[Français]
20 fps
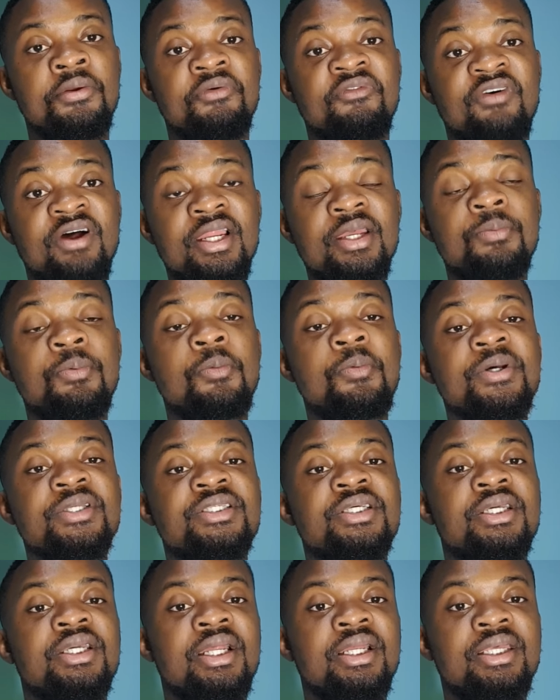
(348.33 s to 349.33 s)
Fali Poupa,
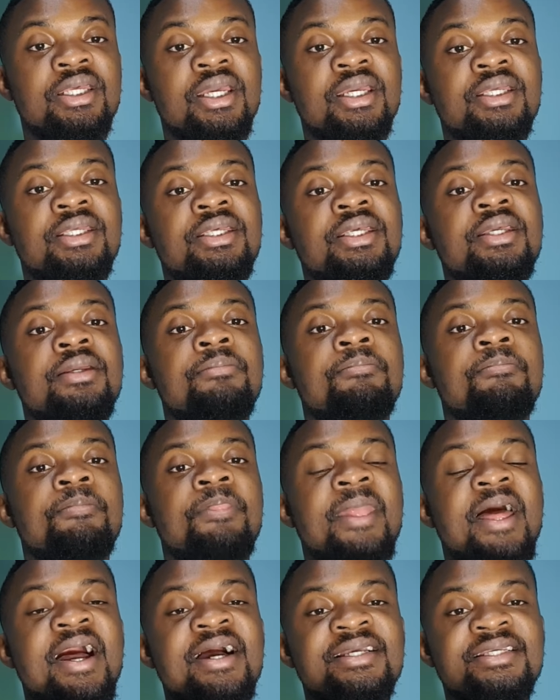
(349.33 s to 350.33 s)
c'est quelqu'un qui
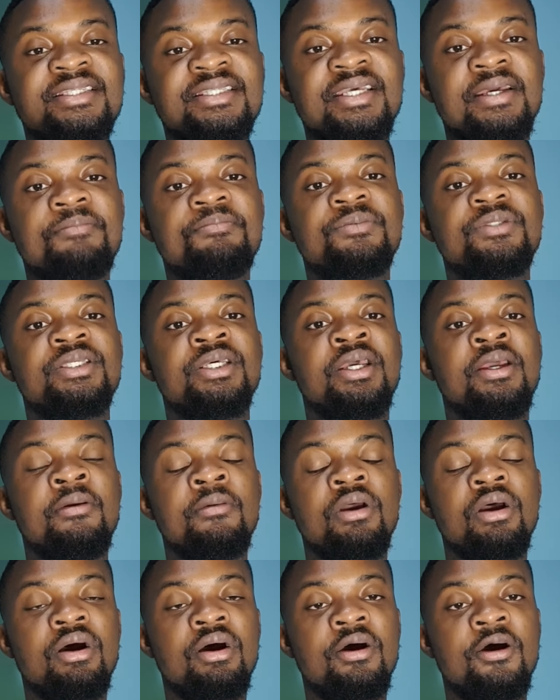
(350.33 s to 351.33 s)
accepte
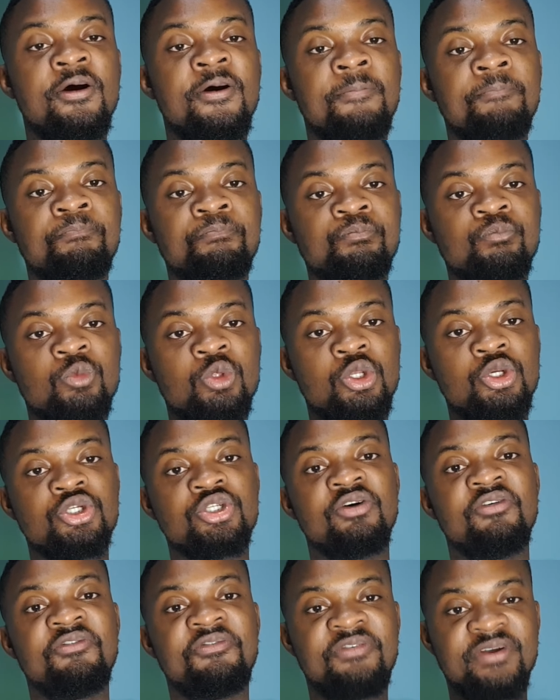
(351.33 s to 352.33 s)
euh, des
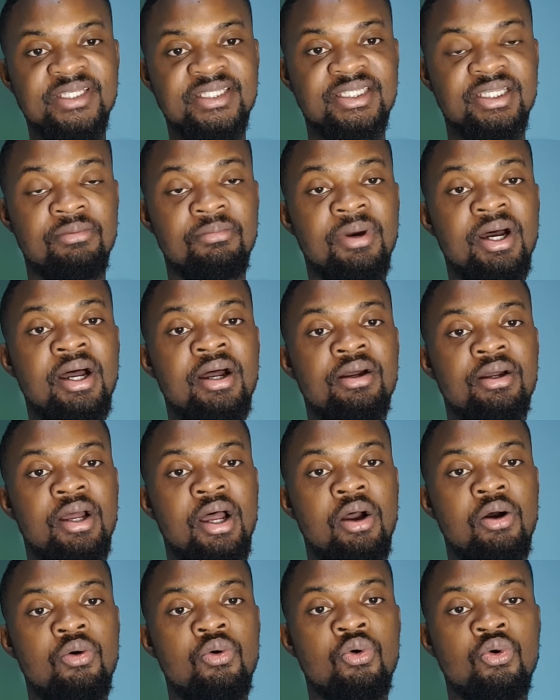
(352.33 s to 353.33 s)
gens facilement
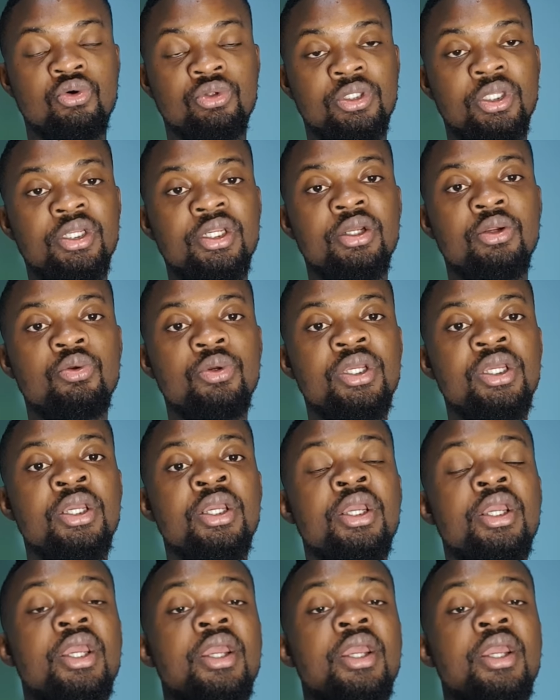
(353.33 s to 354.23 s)
aux côtés de lui.